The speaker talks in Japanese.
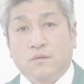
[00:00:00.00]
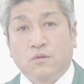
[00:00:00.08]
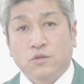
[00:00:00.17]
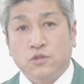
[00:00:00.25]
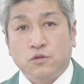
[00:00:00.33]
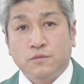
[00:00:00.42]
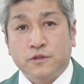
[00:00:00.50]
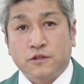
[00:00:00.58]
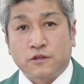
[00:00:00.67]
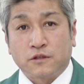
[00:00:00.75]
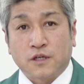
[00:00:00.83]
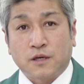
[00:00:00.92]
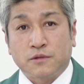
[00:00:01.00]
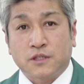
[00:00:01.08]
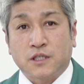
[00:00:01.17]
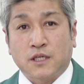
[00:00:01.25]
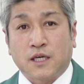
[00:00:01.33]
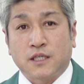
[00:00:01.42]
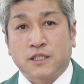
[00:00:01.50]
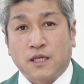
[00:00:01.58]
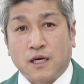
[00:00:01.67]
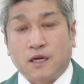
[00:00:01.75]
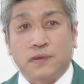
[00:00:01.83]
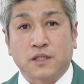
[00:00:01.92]
宝生物流株式会社
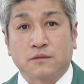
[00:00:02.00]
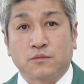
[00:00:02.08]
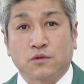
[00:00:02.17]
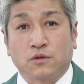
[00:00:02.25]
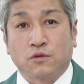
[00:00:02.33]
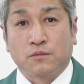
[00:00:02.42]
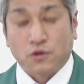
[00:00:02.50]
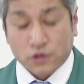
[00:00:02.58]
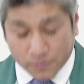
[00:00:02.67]
松本と申